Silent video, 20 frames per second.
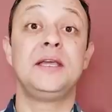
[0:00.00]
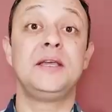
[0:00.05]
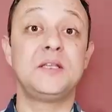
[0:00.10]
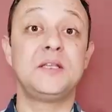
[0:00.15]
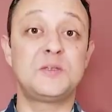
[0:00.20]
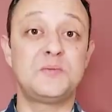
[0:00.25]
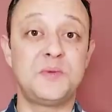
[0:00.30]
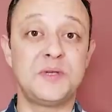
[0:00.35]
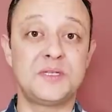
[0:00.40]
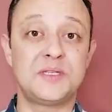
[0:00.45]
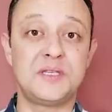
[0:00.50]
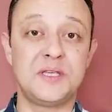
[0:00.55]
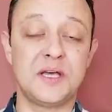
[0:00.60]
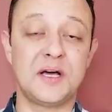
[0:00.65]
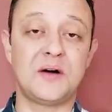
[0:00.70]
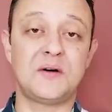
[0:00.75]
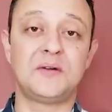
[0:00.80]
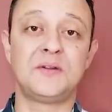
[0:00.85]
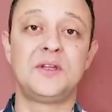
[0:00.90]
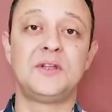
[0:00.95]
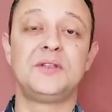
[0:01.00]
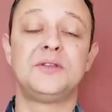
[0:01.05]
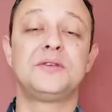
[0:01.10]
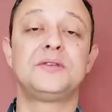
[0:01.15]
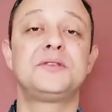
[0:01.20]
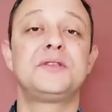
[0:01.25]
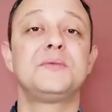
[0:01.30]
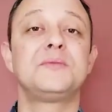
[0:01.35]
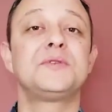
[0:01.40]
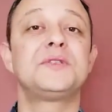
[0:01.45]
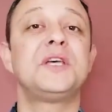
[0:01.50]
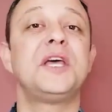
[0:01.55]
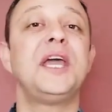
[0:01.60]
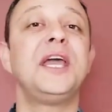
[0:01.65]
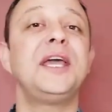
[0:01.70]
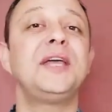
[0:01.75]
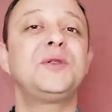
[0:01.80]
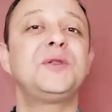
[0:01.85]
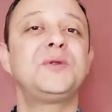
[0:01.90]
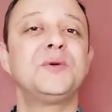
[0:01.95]
Em especial, nós estamos
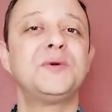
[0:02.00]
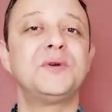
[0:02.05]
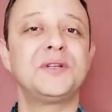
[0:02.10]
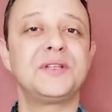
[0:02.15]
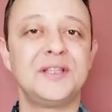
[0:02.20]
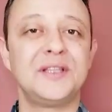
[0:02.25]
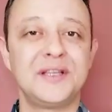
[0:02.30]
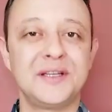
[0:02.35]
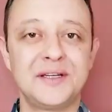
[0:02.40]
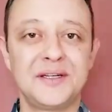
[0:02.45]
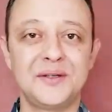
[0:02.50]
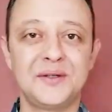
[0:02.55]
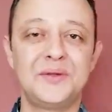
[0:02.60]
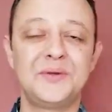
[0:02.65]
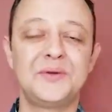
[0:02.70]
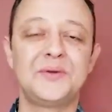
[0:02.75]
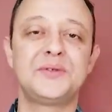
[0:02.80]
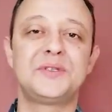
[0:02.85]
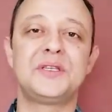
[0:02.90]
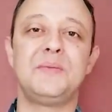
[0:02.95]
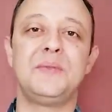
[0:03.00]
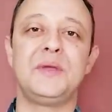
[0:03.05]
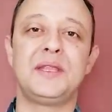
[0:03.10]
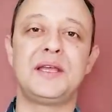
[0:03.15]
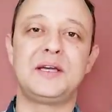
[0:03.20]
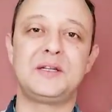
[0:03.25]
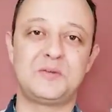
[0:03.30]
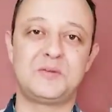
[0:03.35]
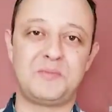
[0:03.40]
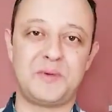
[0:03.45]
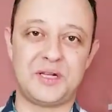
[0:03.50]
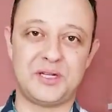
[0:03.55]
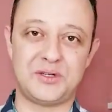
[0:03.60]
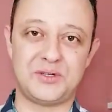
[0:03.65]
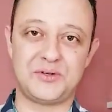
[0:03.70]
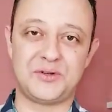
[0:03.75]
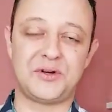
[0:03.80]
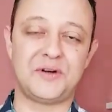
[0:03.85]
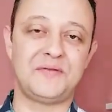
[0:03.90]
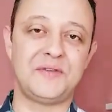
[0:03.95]
retornando seminários para
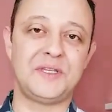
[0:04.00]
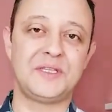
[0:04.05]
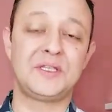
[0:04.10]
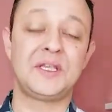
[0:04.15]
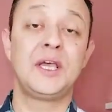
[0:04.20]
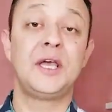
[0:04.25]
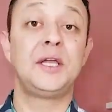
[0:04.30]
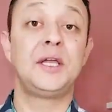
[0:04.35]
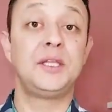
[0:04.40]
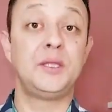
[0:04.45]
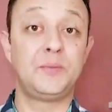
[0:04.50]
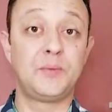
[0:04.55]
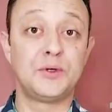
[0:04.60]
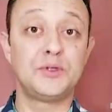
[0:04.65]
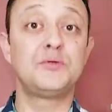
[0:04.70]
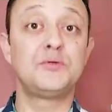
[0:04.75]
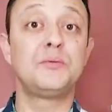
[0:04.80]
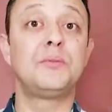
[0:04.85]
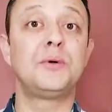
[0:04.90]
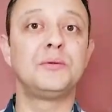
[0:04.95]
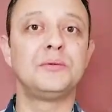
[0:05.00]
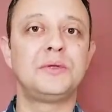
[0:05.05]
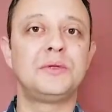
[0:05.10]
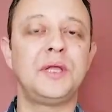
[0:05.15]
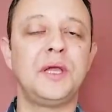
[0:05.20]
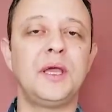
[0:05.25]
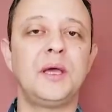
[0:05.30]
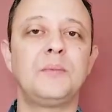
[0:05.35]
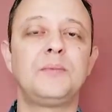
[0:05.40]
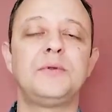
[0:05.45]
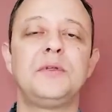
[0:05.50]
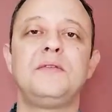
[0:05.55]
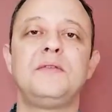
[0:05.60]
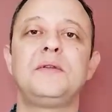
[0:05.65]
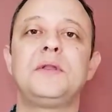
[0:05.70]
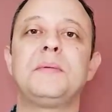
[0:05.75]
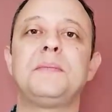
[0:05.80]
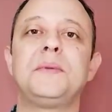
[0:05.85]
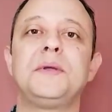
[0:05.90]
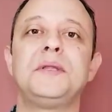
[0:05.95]
jovens depois de um bom tempo
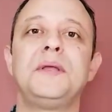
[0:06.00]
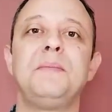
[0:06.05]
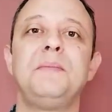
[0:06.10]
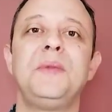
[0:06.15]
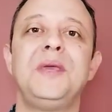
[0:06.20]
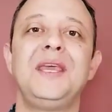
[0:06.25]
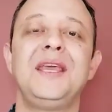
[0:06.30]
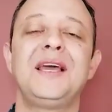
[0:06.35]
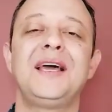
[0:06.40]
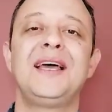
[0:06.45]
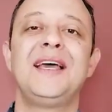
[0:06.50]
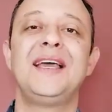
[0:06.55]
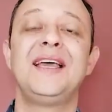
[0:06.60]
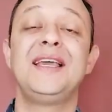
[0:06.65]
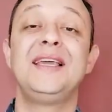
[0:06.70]
devido à pandemia.